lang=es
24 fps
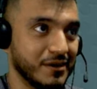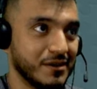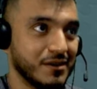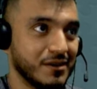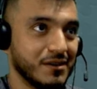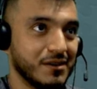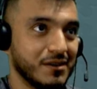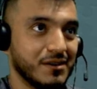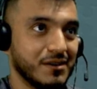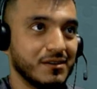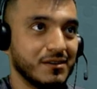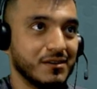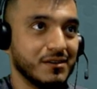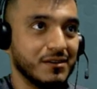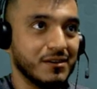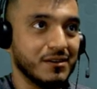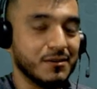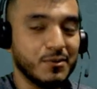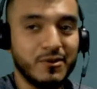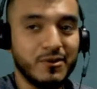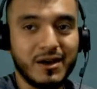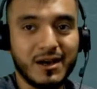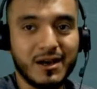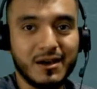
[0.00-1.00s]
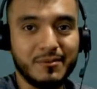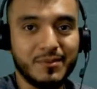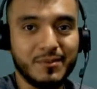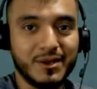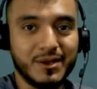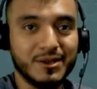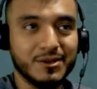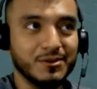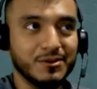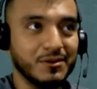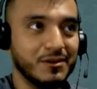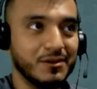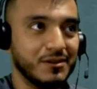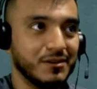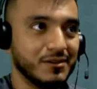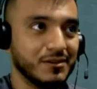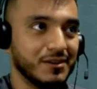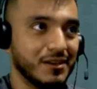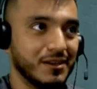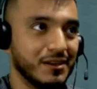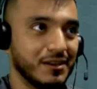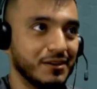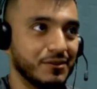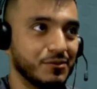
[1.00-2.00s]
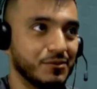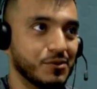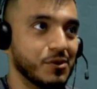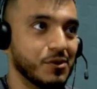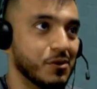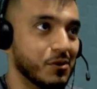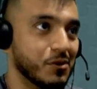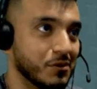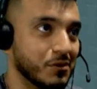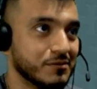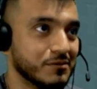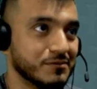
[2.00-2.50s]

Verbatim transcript: eh, cómo va cambiando el dibujo,